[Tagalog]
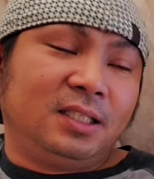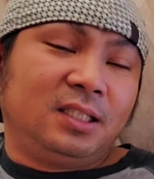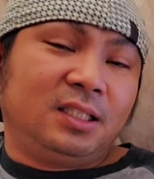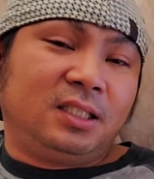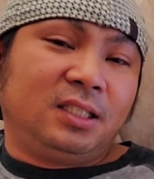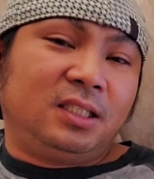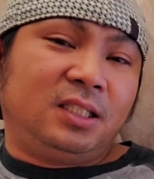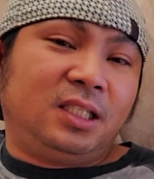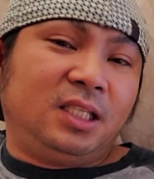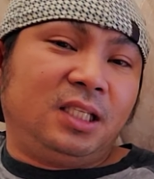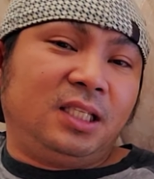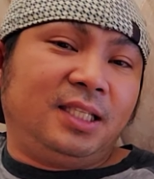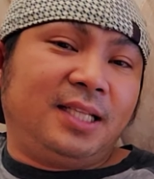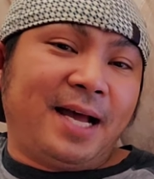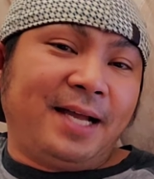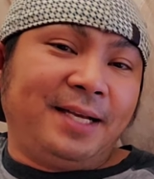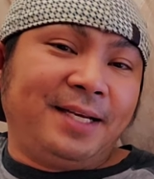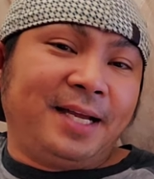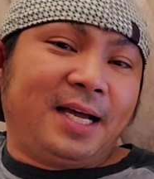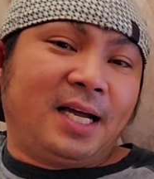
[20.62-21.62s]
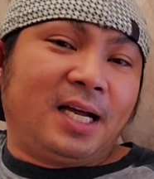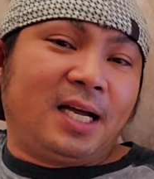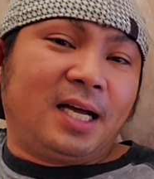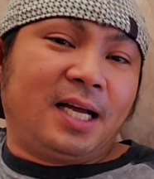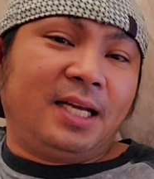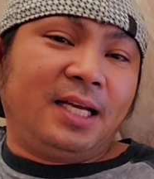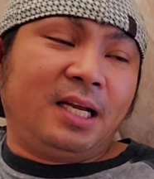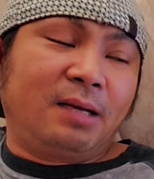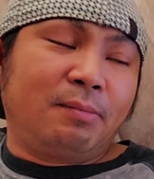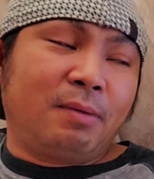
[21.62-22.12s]
Si Dana
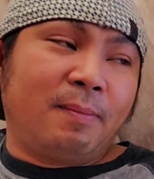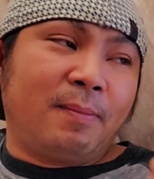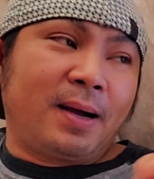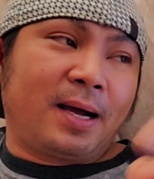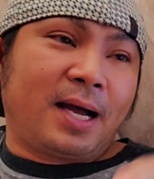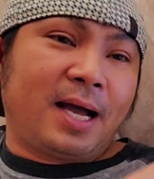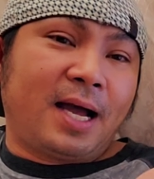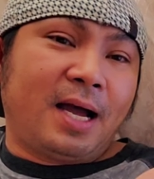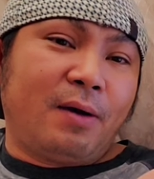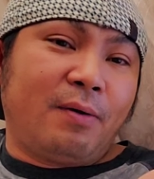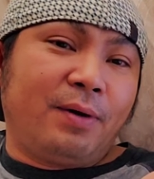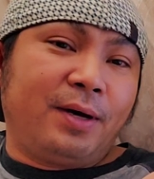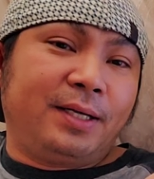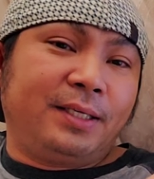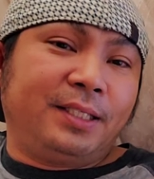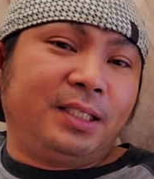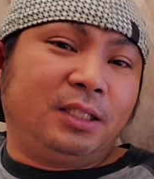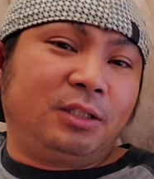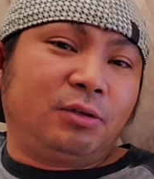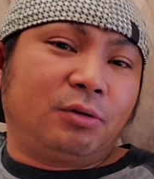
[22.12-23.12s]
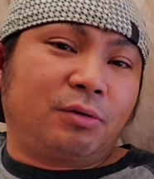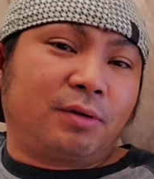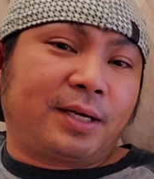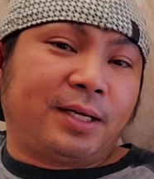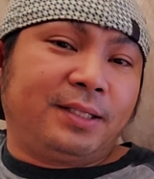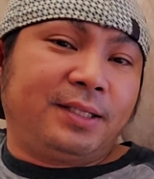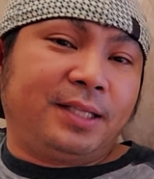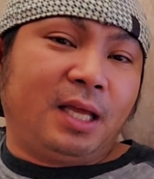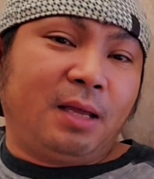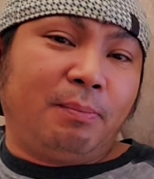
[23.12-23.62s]
ay nagmamakaawa dito
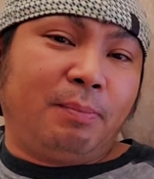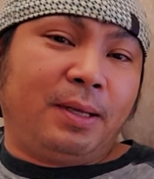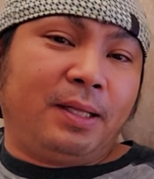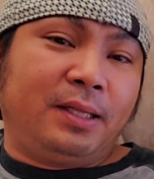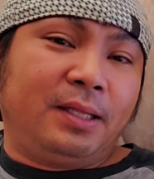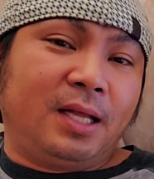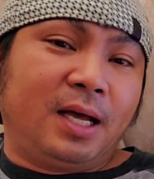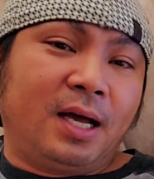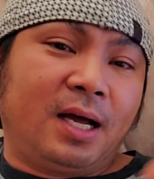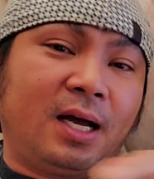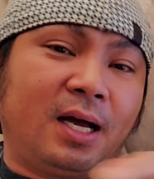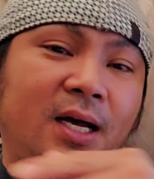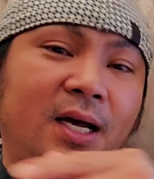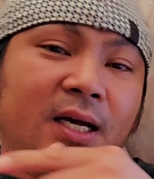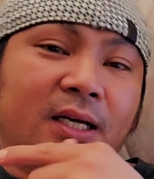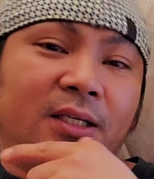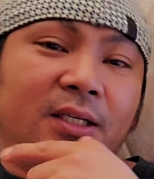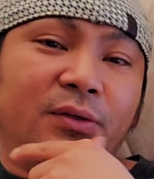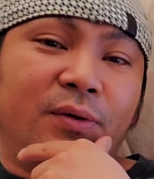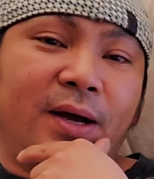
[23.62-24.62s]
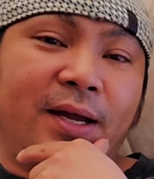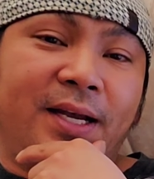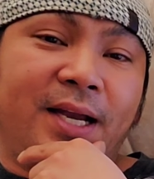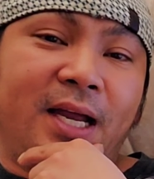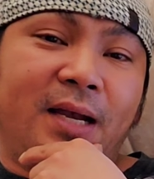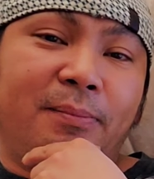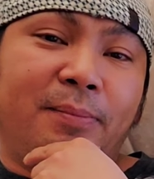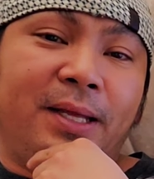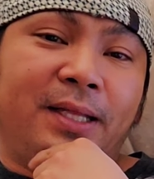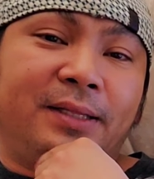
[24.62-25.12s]
kay David na yung
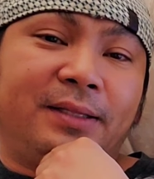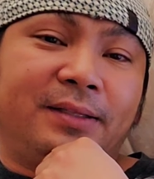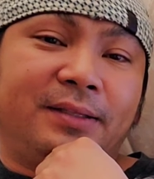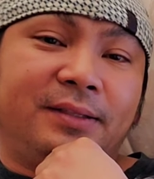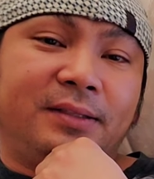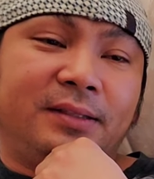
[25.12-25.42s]
annulment.